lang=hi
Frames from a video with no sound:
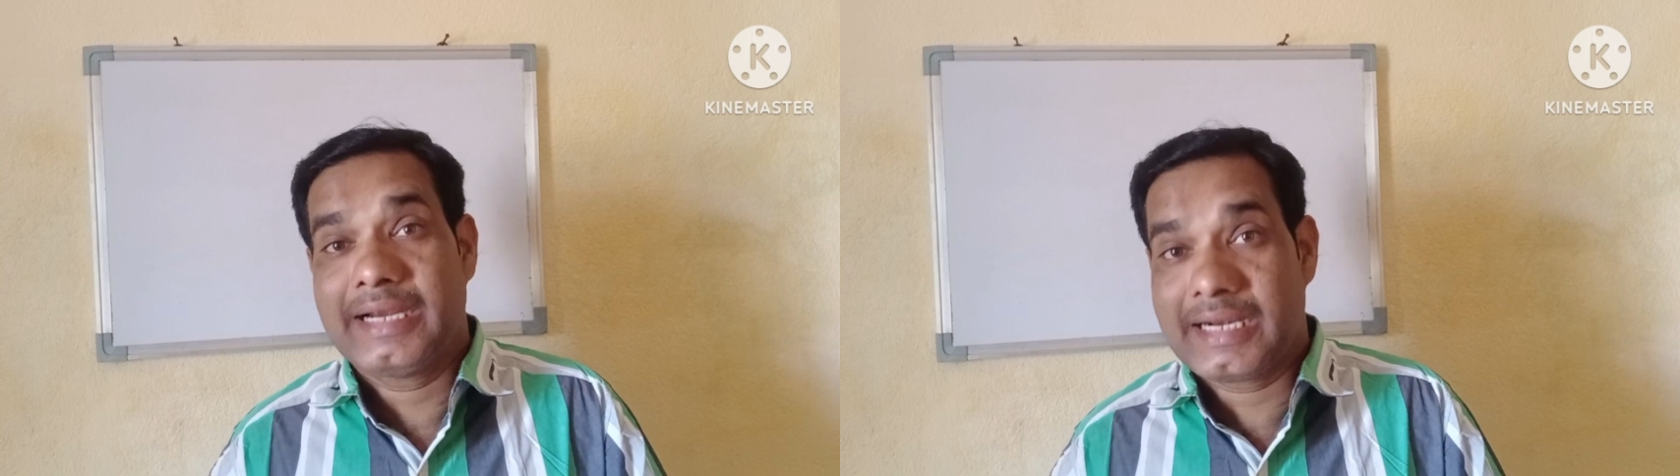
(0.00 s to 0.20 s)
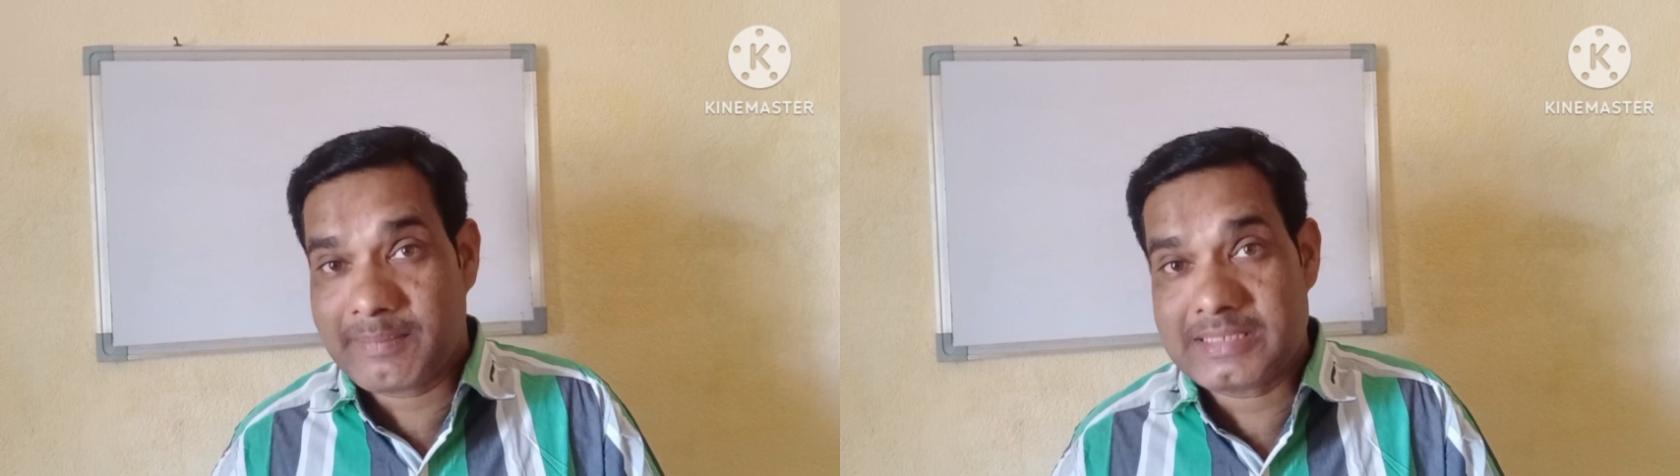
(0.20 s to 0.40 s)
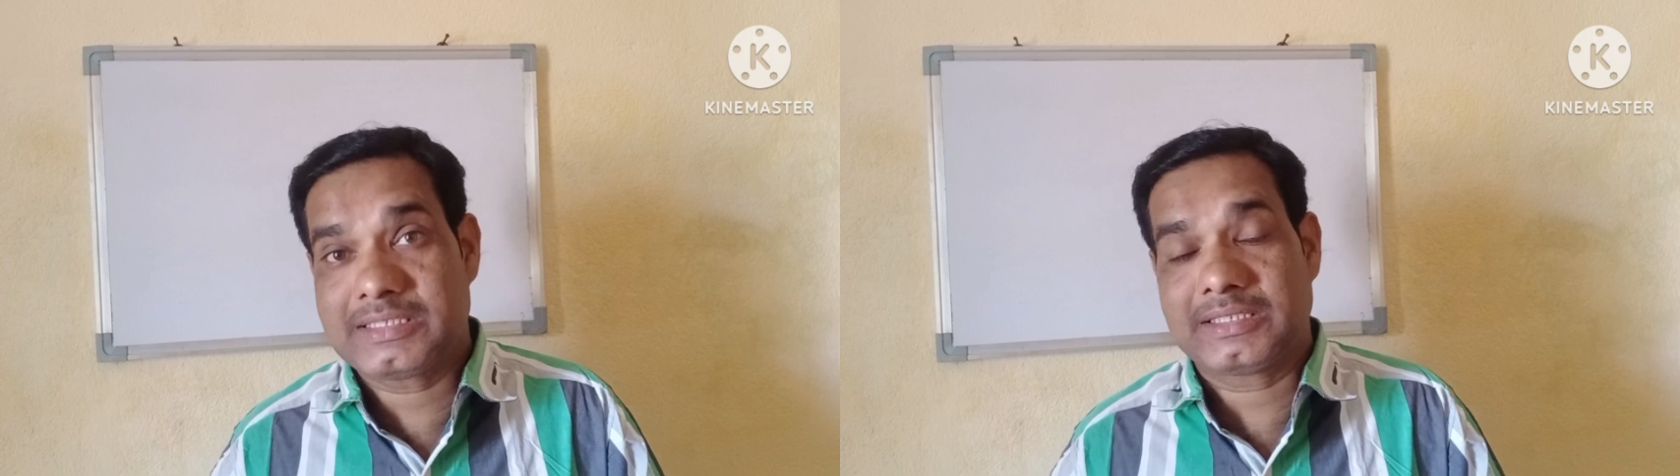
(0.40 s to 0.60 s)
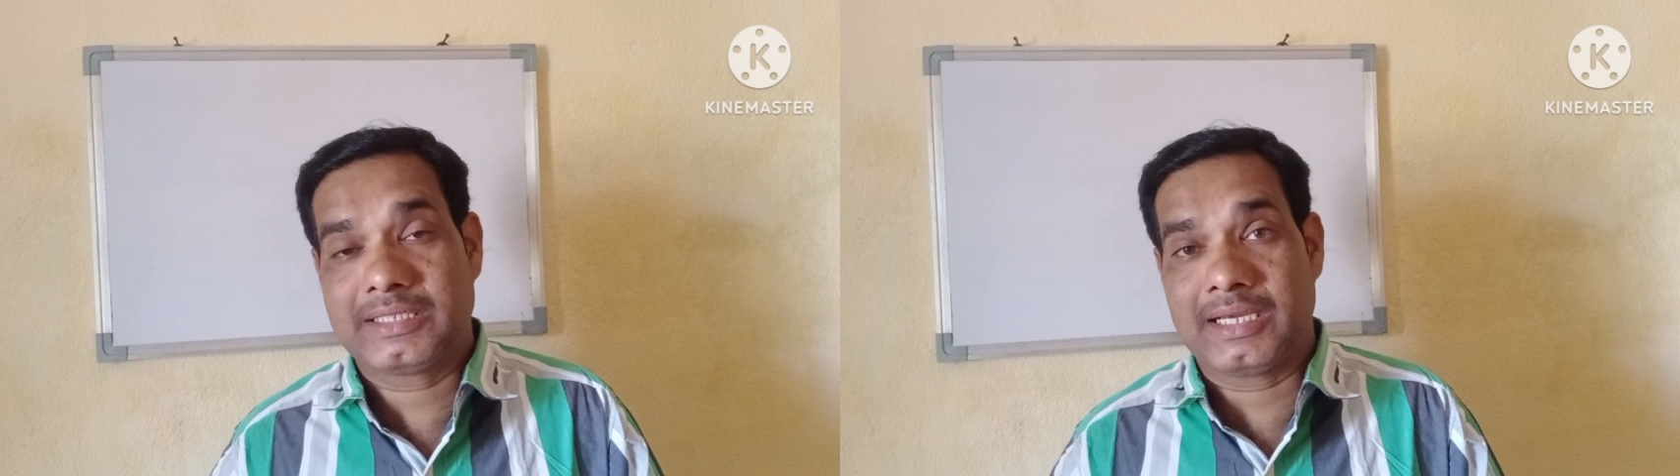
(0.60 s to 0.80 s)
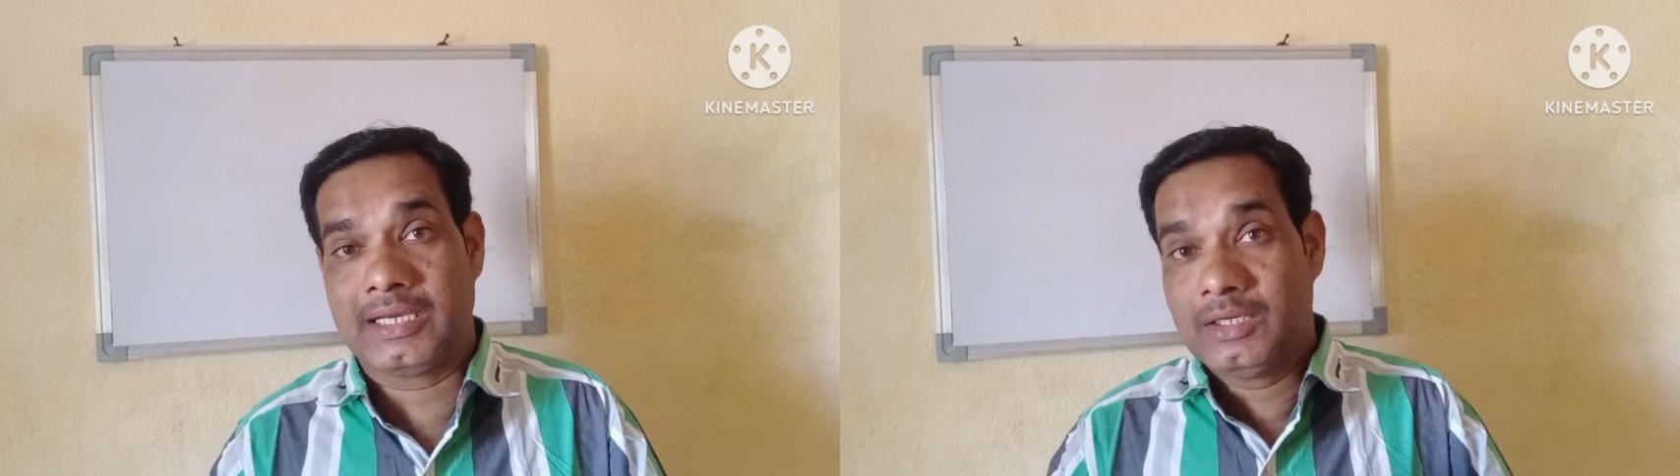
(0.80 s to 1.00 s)
एडवांस देते
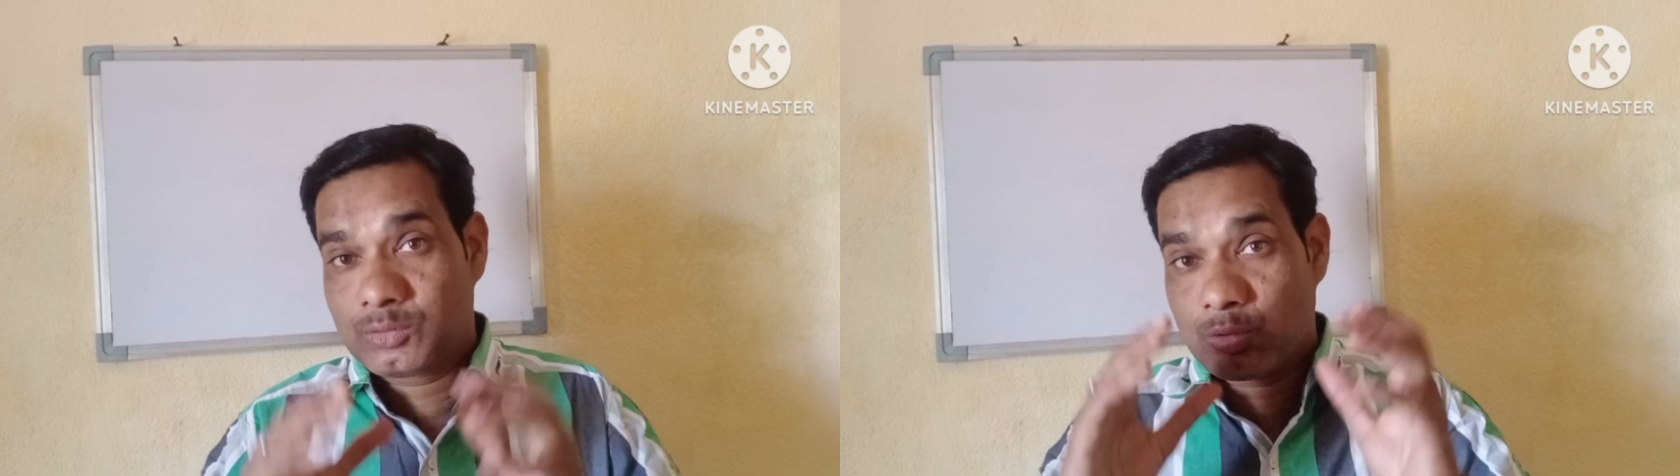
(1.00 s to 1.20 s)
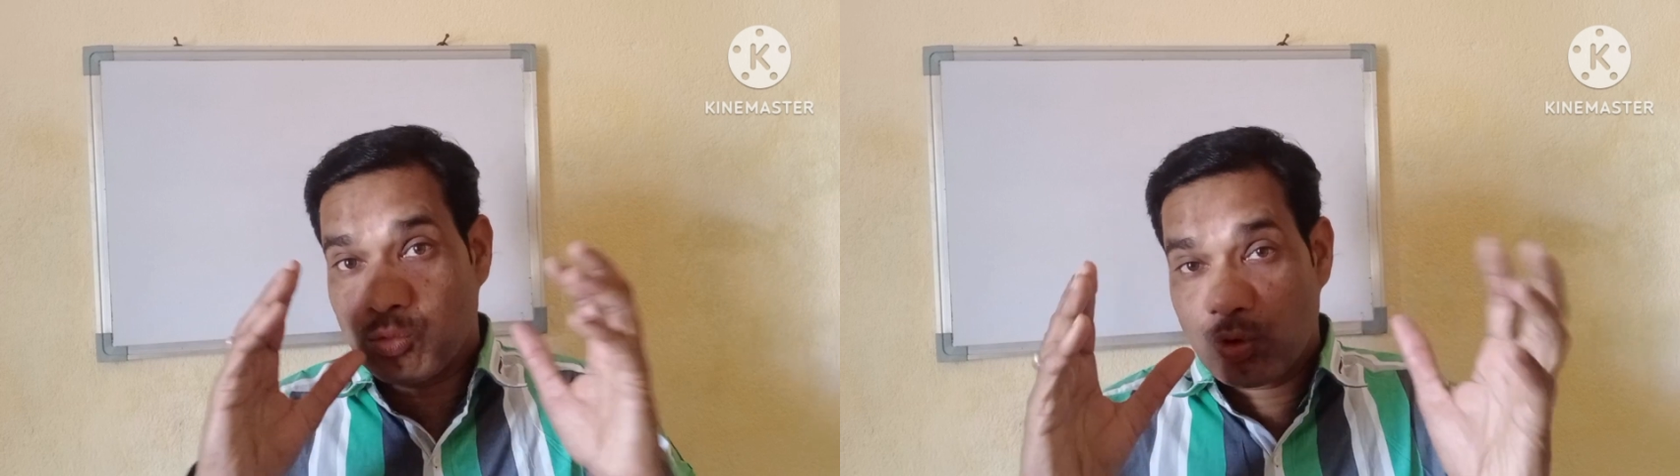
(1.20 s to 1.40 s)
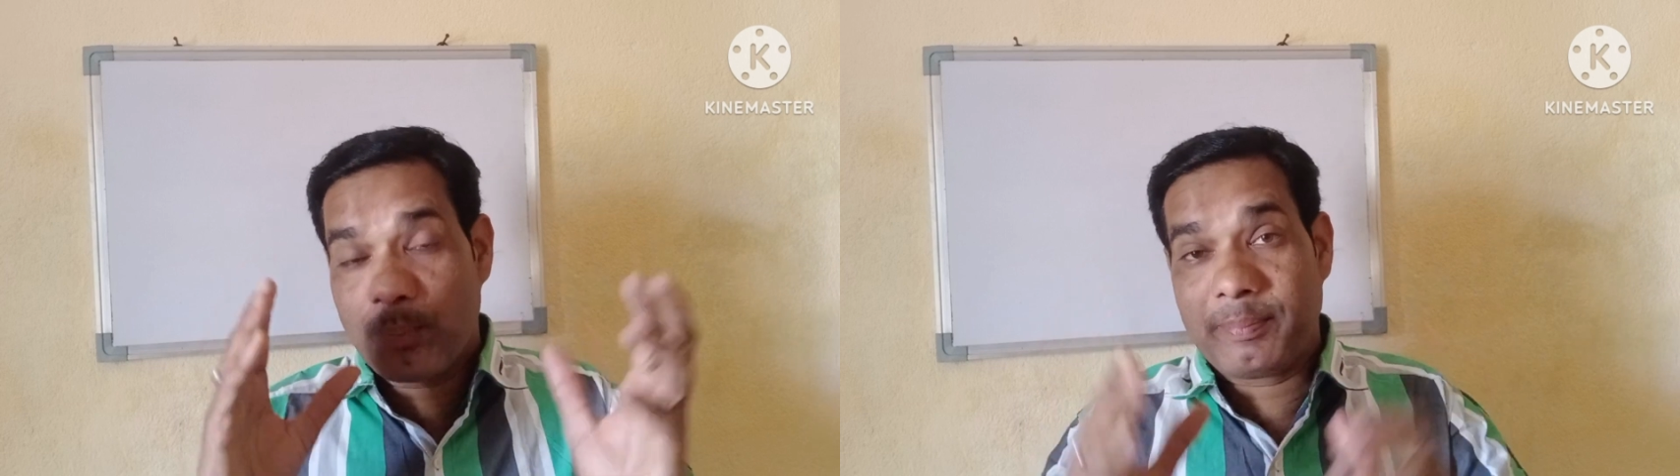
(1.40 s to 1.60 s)
हैं तो वो